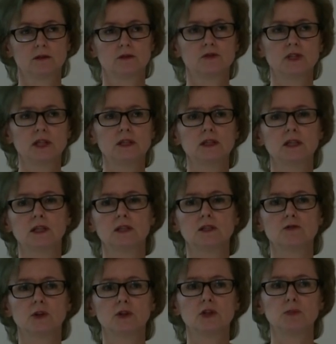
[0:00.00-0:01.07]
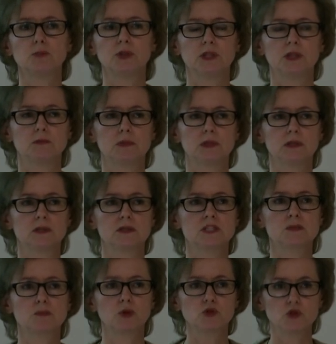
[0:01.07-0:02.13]
wtedy, kiedy wodę pijemy
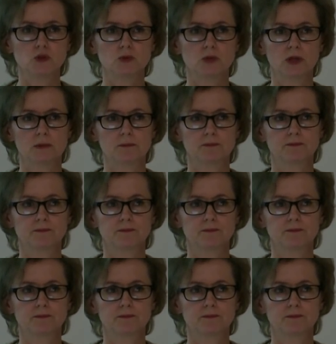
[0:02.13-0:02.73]
z posiłkiem.